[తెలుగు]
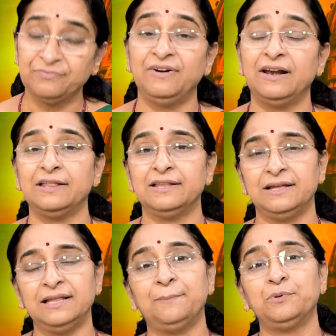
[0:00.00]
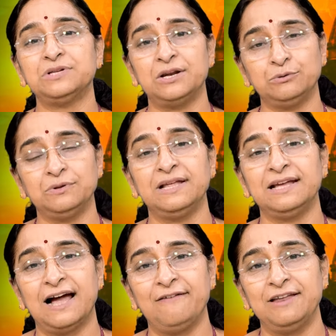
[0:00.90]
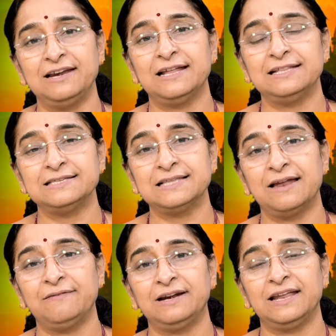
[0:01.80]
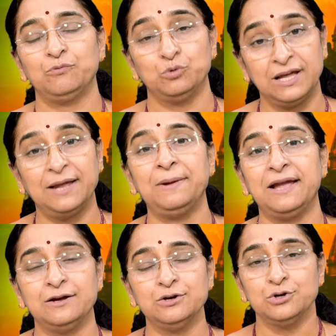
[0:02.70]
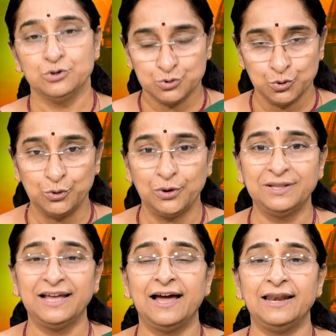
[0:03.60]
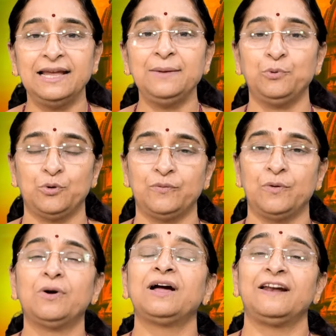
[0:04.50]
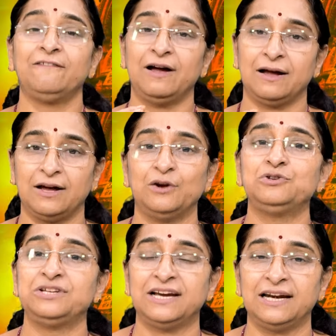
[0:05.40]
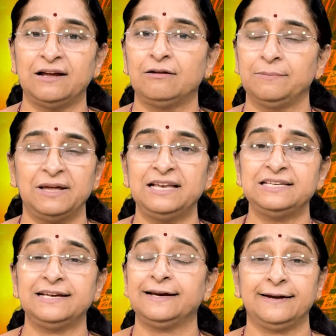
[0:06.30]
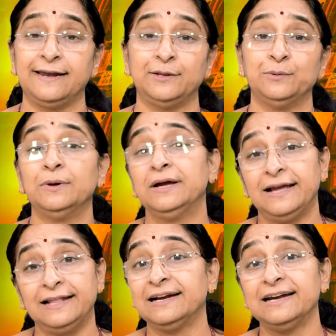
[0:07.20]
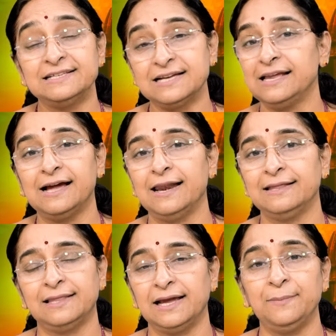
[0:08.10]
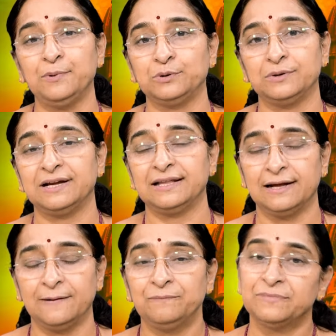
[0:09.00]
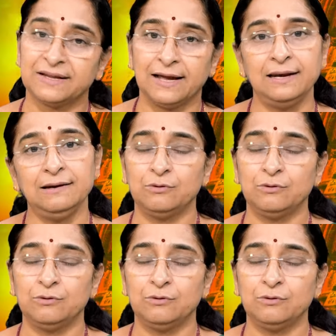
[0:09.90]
వెళ్ళింది ఇది ఎప్పుడు జరుగుతుంది కావేరీ నది స్నానం అంటే ఉదయమే సూర్యోదయానికి పూర్వం కరవ కను చీకటిగా ఉంది మరీ చీకటి లేదు ఎందుకంటే చలికాలం తగ్గిపోతుంది కదా కానీ